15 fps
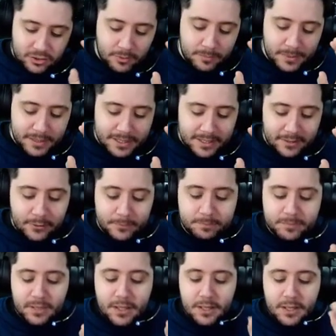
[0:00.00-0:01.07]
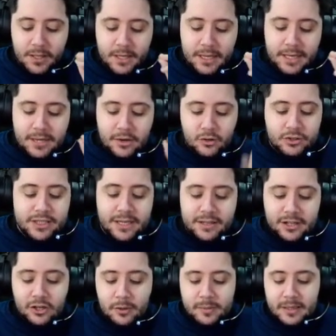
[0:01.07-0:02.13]
complicado. Eh, consigue
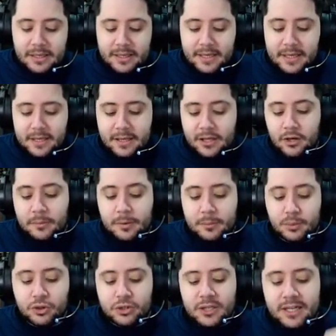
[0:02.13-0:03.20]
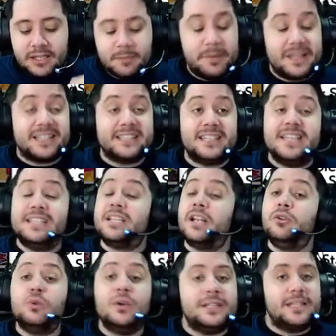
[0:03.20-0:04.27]
5.000 de 5.000 puntos en el Impact Stage,
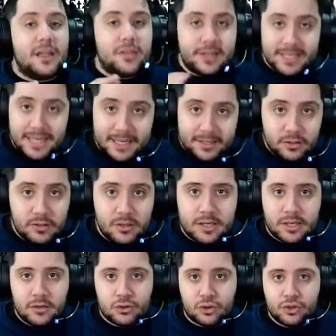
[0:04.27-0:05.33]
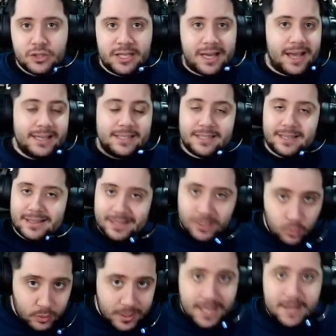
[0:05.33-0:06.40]
no es necesario que los consigáis de
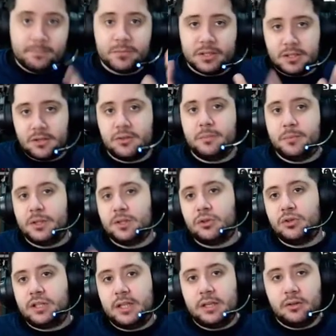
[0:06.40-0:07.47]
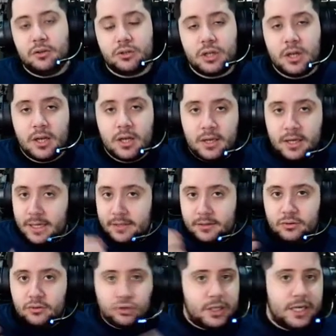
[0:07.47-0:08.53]
una, es decir, podéis conseguirlos
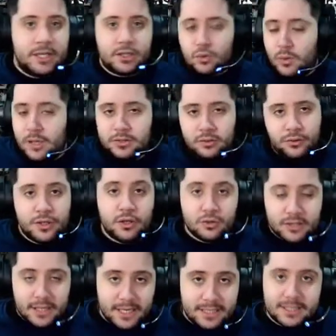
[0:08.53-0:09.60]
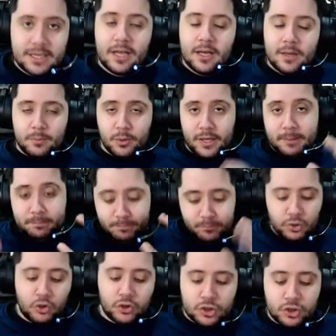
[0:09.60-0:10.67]
en 3, 4, 5 tries, porque
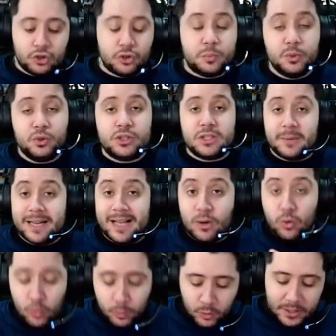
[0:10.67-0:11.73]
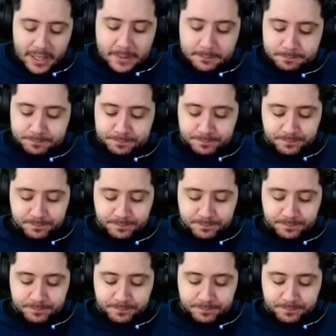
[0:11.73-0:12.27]
todos estos puntos se van a acumular